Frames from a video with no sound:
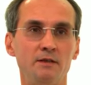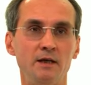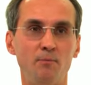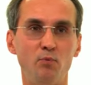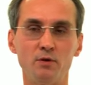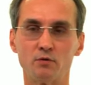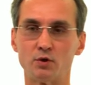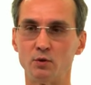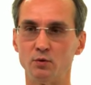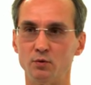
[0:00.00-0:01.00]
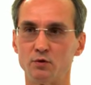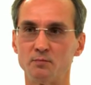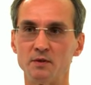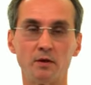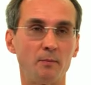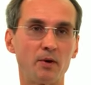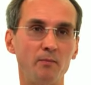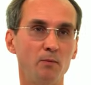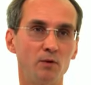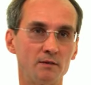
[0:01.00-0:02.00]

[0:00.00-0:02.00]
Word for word: я понял, что, собственно говоря, проблемы